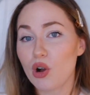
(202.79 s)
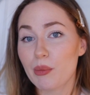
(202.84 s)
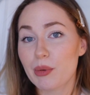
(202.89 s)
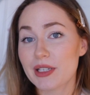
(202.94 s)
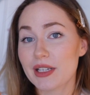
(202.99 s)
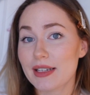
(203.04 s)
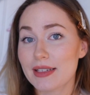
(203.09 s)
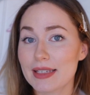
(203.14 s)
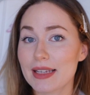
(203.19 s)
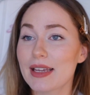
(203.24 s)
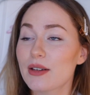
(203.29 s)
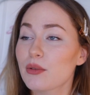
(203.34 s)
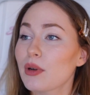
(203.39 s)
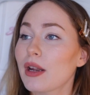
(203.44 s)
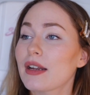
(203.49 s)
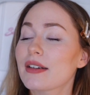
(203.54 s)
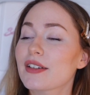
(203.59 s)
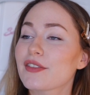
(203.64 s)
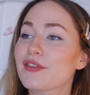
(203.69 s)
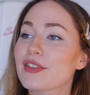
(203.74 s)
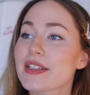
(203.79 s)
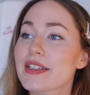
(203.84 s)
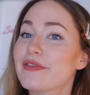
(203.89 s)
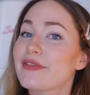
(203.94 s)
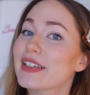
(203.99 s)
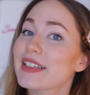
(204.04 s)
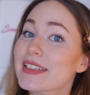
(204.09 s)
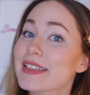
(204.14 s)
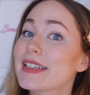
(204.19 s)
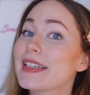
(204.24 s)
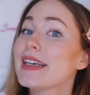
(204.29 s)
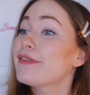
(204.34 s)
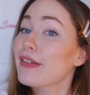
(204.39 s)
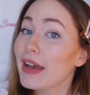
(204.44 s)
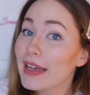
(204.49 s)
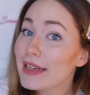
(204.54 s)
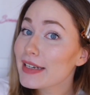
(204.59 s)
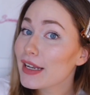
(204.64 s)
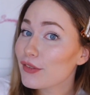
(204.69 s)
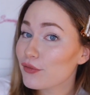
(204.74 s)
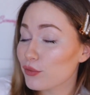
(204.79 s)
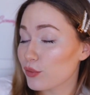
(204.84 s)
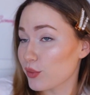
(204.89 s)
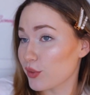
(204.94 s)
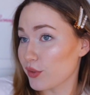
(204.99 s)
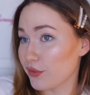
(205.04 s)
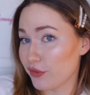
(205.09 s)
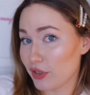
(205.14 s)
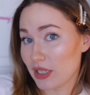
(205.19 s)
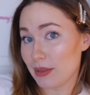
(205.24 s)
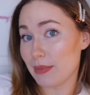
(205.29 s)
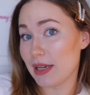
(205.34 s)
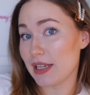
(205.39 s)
ob ich da das eine oder andere finde, was verändert wurde von dem